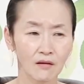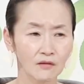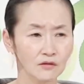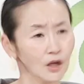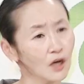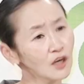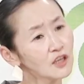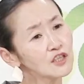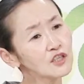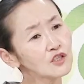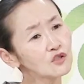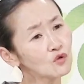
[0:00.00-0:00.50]

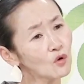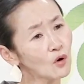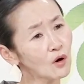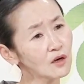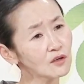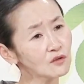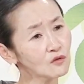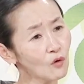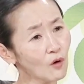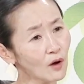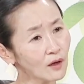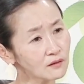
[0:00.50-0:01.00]
나는
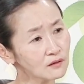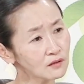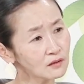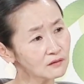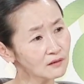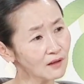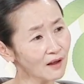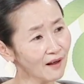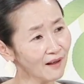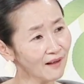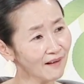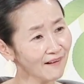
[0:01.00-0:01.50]
인정하는 것
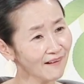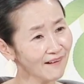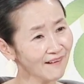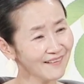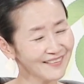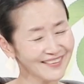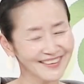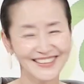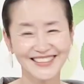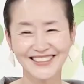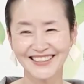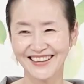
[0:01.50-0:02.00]
같은데?
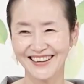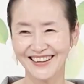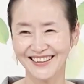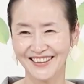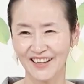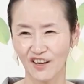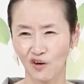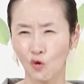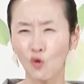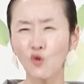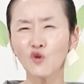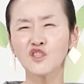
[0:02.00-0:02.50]
이렇게
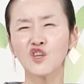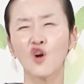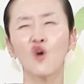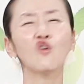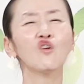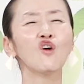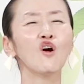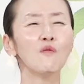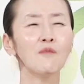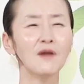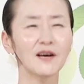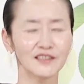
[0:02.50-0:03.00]
생각해요. 그
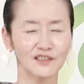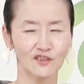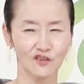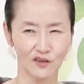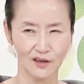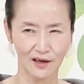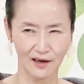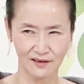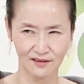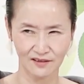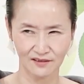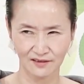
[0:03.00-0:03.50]
점검하는
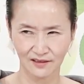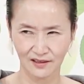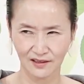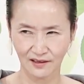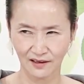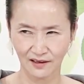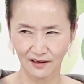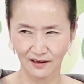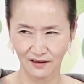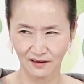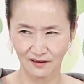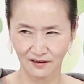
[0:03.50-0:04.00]
걸
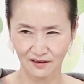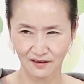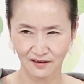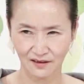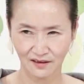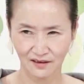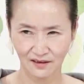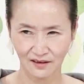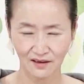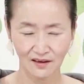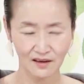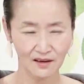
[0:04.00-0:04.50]
알려드릴게요.
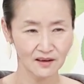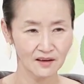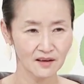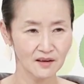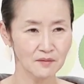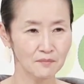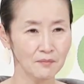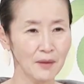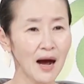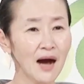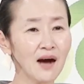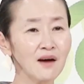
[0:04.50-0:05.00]

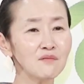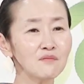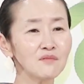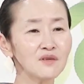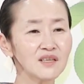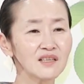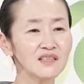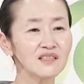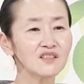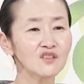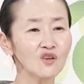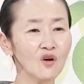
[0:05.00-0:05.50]
마음을
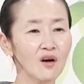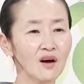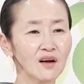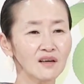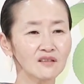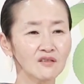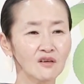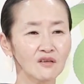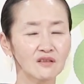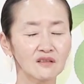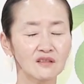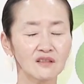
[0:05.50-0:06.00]

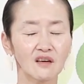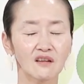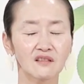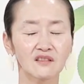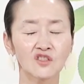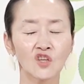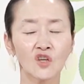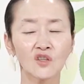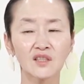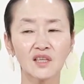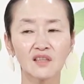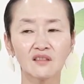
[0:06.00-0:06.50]
인정하는 거는요,
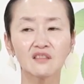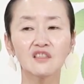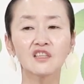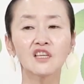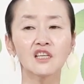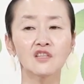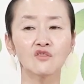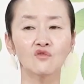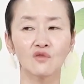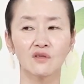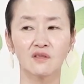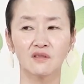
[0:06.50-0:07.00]
첫째
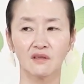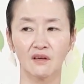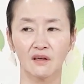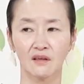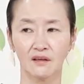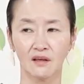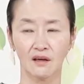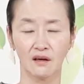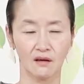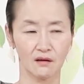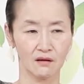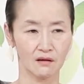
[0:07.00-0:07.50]
느낄 수 있어야
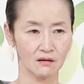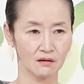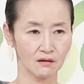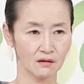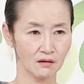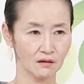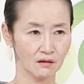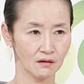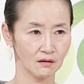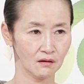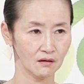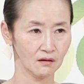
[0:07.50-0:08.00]
돼요.
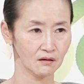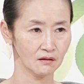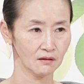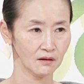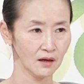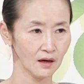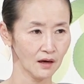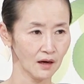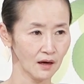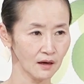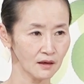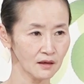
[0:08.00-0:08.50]

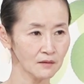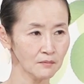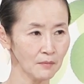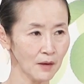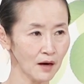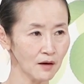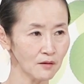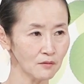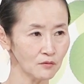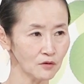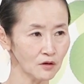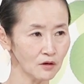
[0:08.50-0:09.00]
내가 그
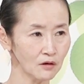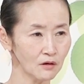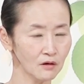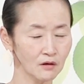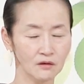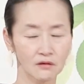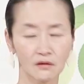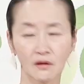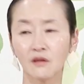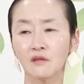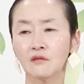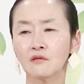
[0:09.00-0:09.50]
마음을.
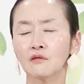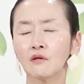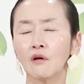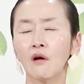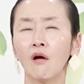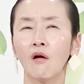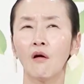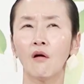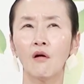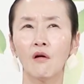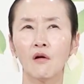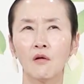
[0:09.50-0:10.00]
예를
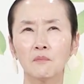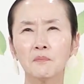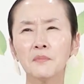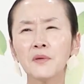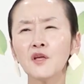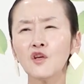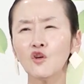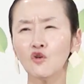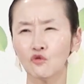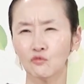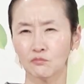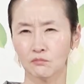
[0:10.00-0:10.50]
들어
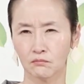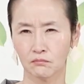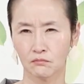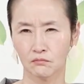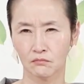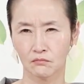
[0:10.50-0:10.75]
미움.